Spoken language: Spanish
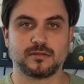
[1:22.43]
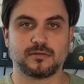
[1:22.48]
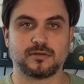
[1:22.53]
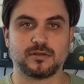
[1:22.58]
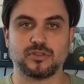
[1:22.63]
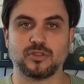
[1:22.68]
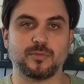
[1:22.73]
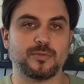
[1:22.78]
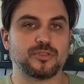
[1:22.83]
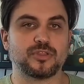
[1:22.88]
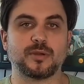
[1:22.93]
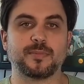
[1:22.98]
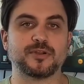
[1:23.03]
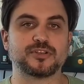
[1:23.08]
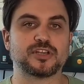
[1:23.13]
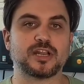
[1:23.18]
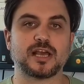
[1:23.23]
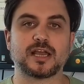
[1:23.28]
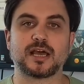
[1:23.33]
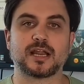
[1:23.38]
Cuando me entró el
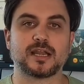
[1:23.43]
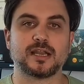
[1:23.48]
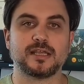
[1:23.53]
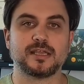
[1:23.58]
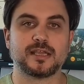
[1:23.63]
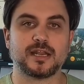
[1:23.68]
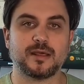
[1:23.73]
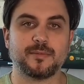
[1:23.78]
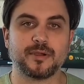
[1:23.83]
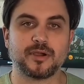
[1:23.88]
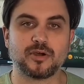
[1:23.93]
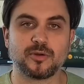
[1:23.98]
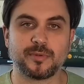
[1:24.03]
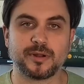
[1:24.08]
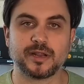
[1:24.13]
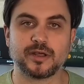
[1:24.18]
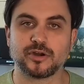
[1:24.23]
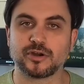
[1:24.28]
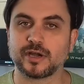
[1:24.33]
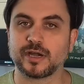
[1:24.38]
precio de la carne dije la mejor
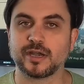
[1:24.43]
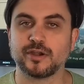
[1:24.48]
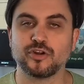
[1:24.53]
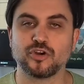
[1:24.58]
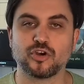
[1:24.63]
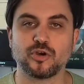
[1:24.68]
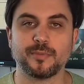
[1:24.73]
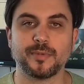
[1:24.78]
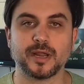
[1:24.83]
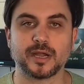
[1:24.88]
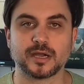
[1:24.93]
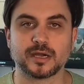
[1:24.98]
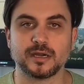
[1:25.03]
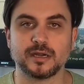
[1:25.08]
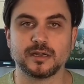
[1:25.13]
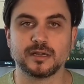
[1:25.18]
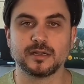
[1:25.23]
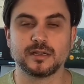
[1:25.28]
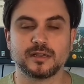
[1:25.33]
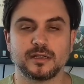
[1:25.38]
manera de ahorrar es no comer.
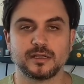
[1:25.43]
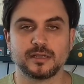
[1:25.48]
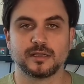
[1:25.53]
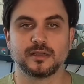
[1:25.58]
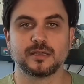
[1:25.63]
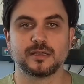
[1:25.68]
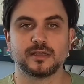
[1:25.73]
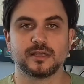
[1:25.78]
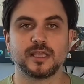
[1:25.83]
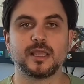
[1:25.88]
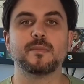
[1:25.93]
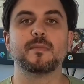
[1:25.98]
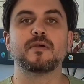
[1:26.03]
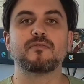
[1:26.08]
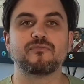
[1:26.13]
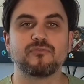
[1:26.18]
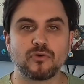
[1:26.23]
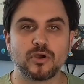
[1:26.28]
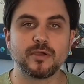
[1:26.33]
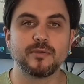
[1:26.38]
Y me
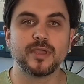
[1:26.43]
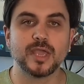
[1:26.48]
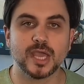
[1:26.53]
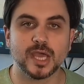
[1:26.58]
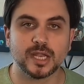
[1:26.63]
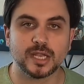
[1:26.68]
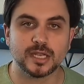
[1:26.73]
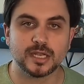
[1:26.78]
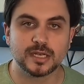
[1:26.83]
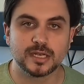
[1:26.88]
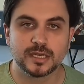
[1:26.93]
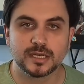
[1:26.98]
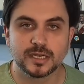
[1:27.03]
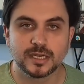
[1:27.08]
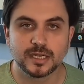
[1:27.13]
fue bien.